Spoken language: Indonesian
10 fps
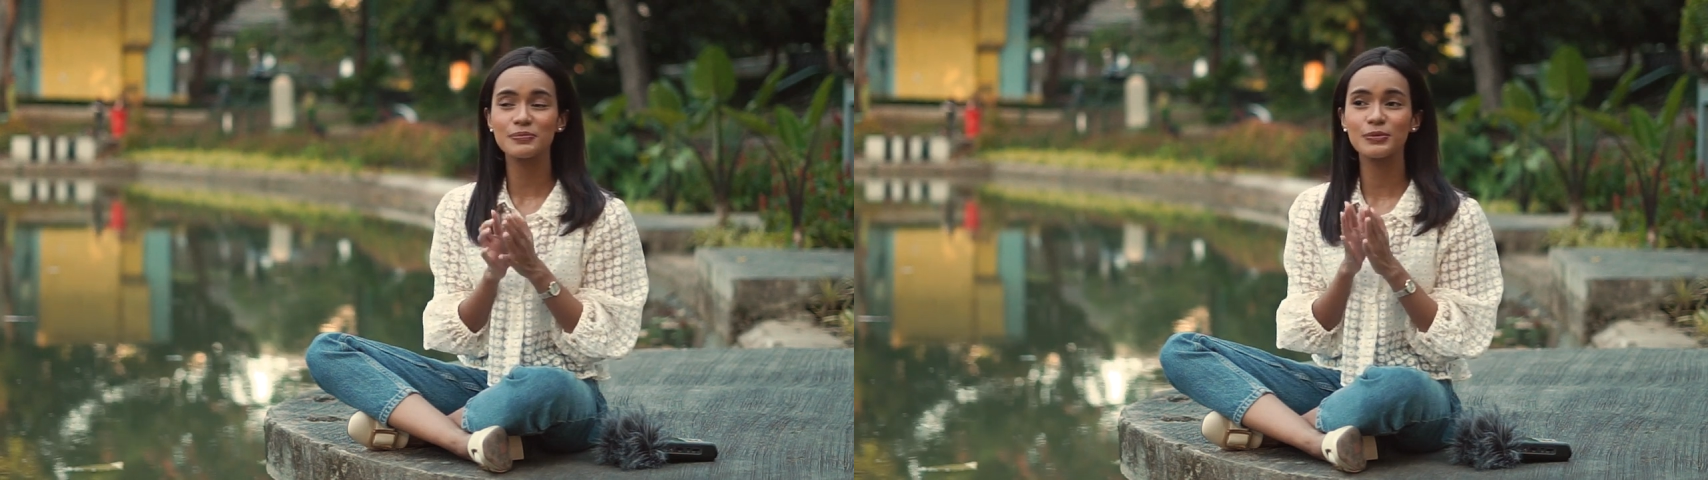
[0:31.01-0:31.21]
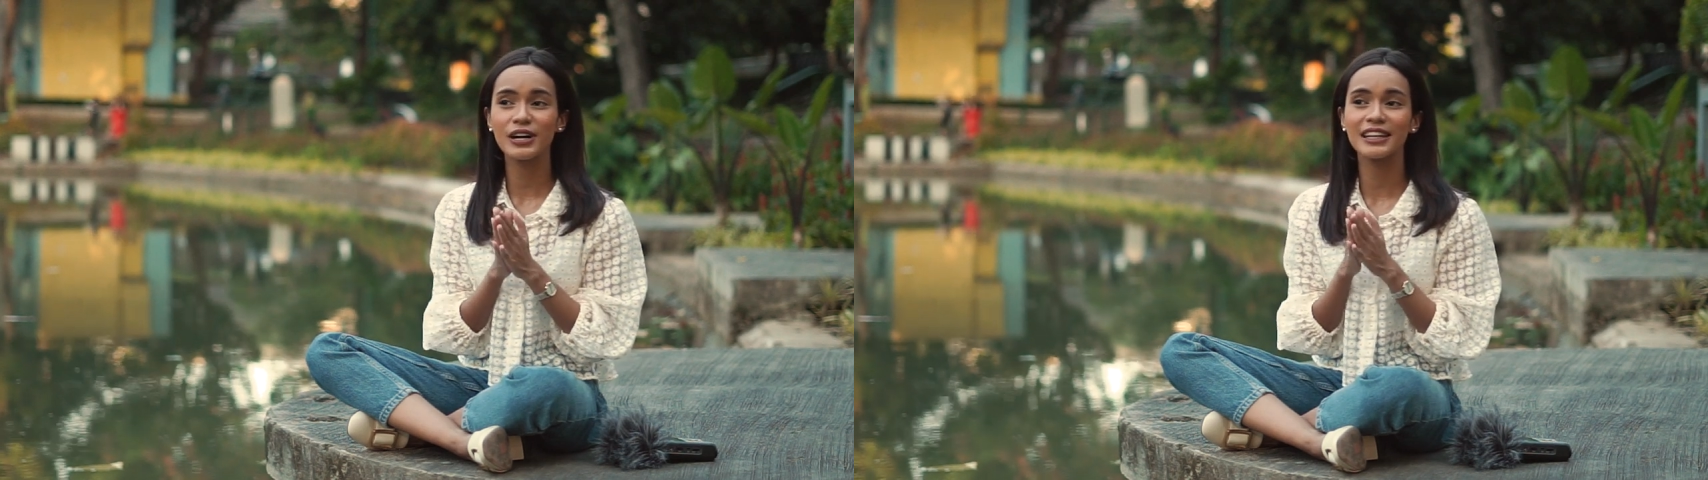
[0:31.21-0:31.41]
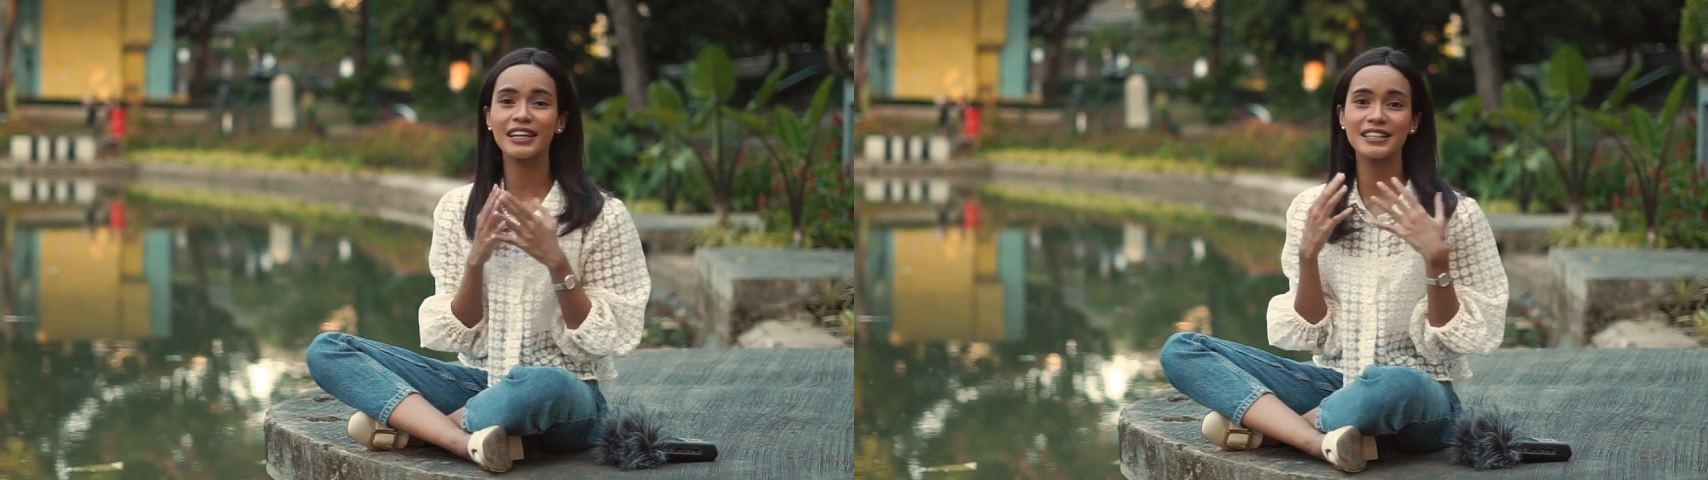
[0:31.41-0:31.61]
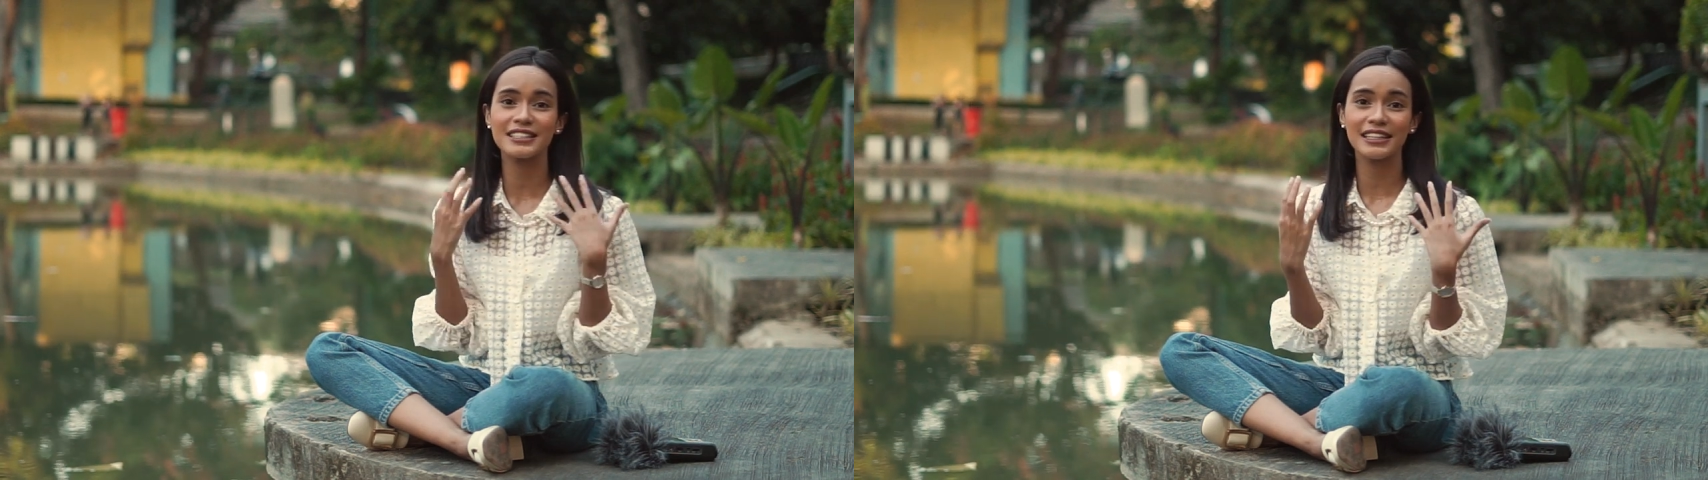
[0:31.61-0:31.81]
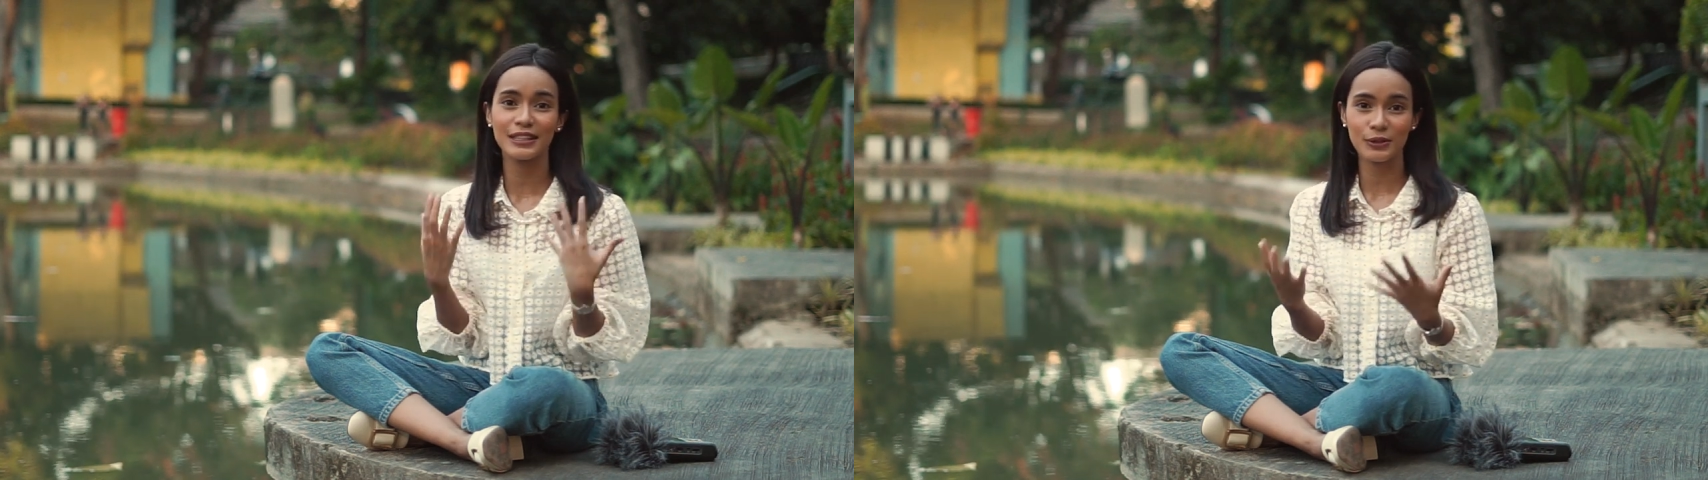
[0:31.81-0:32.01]
bunga
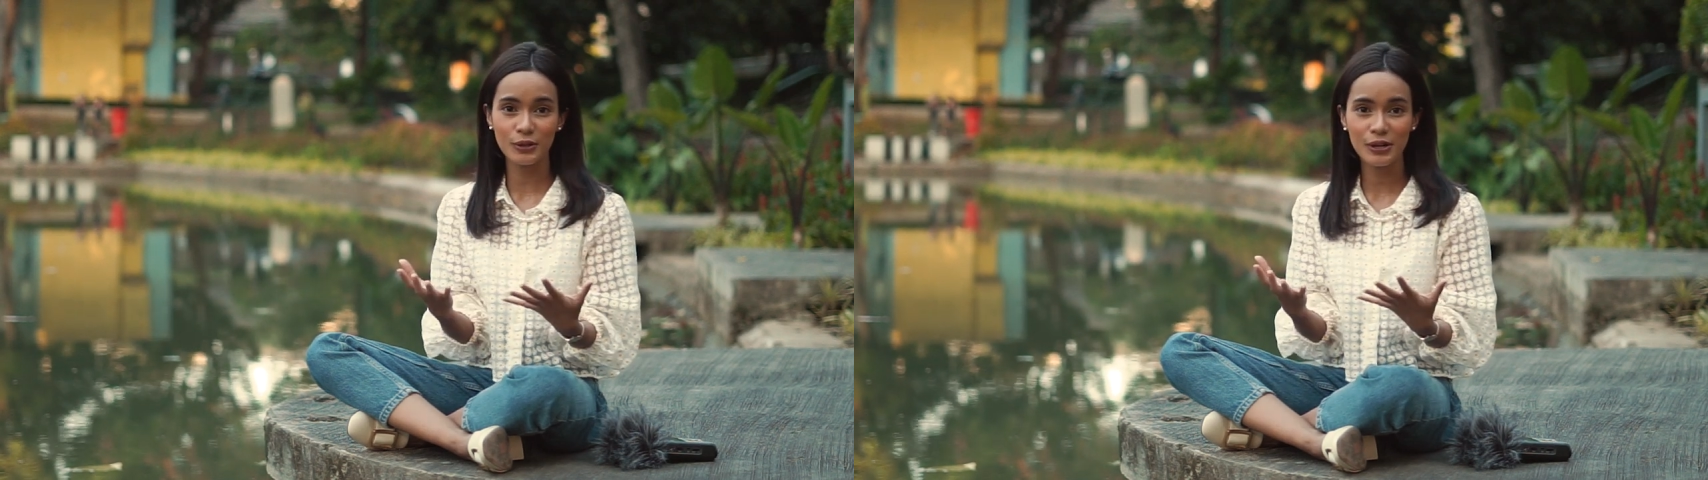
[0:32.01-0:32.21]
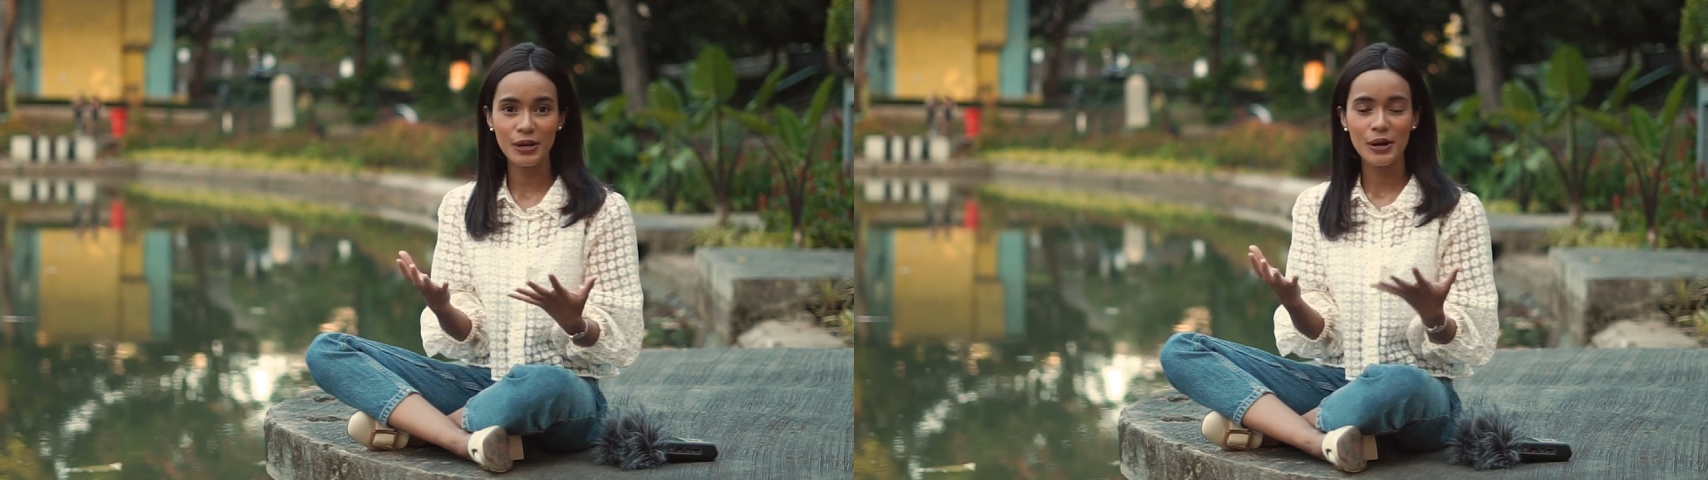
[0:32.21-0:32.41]
daisy itu